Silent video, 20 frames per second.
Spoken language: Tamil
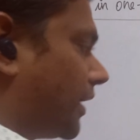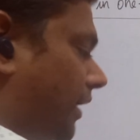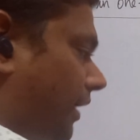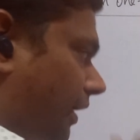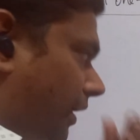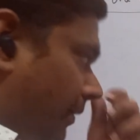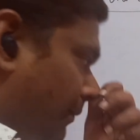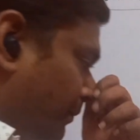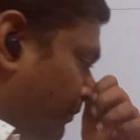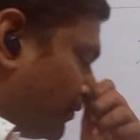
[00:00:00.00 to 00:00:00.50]

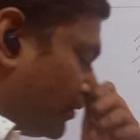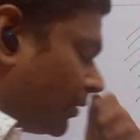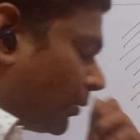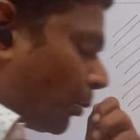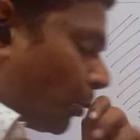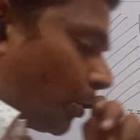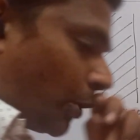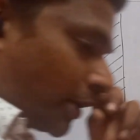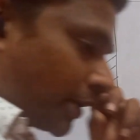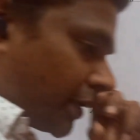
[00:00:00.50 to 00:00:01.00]
பண்ணீங்கன்னா
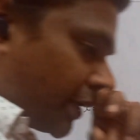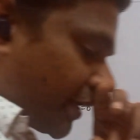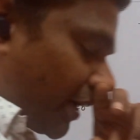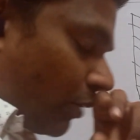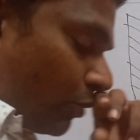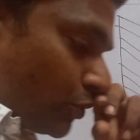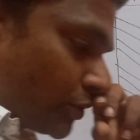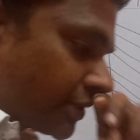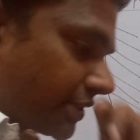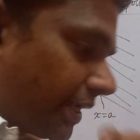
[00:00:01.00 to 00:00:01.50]
உங்களுக்கு
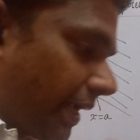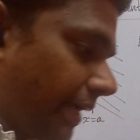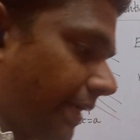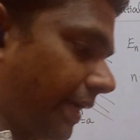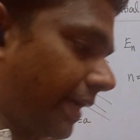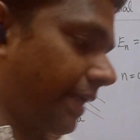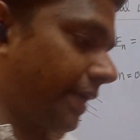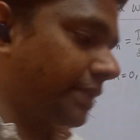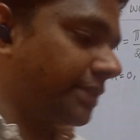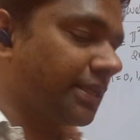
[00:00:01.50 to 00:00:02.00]
கிரவுண்ட்
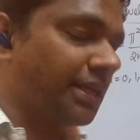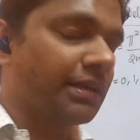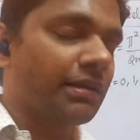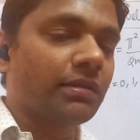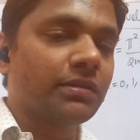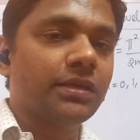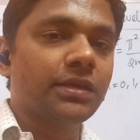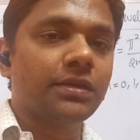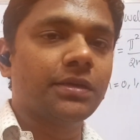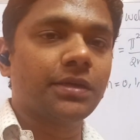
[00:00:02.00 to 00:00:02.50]
ஸ்டேட்
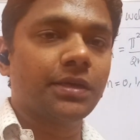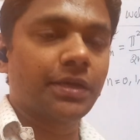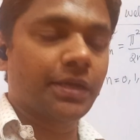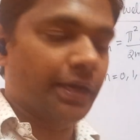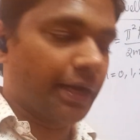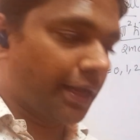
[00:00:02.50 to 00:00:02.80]
எனர்ஜிங்கிறது